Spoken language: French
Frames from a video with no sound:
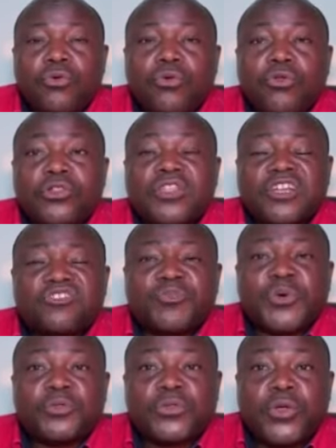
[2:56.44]
le
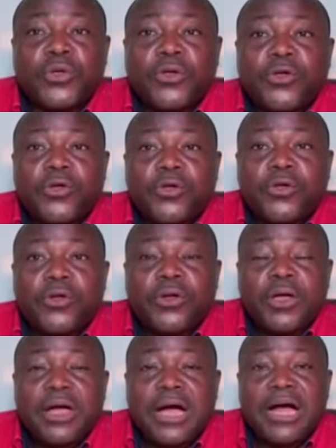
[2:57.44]
transporteur
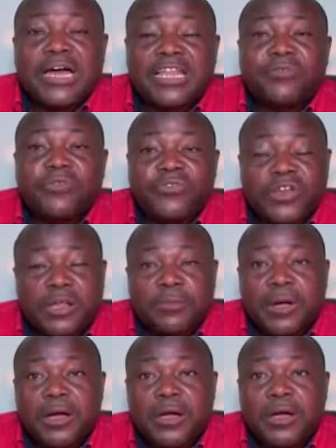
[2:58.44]
arrive
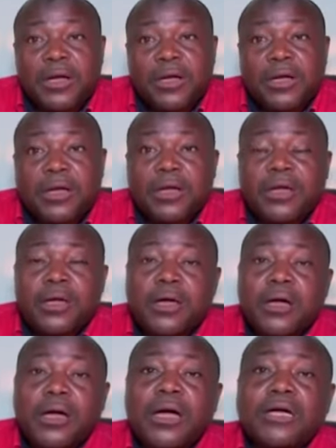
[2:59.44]
vraiment
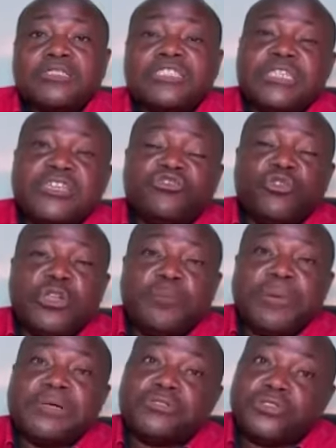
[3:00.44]
à tirer son
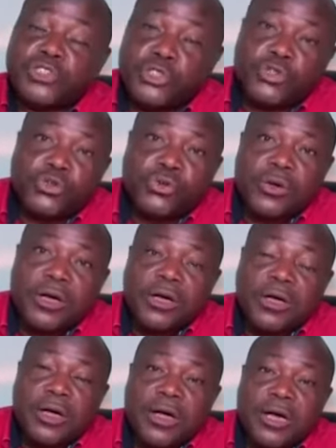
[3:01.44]
épingle du jeu,
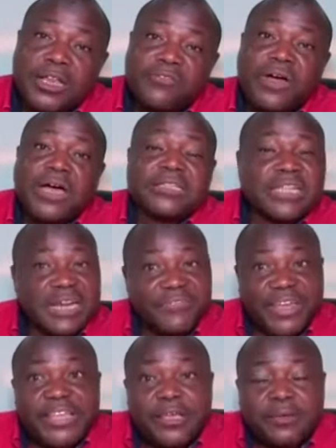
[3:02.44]
arrive à
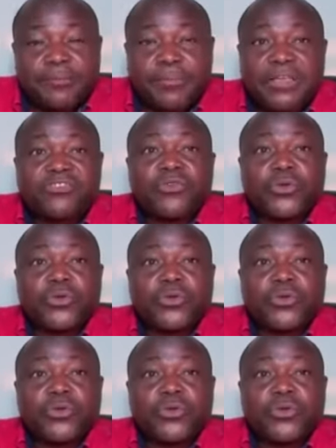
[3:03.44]
travailler, parce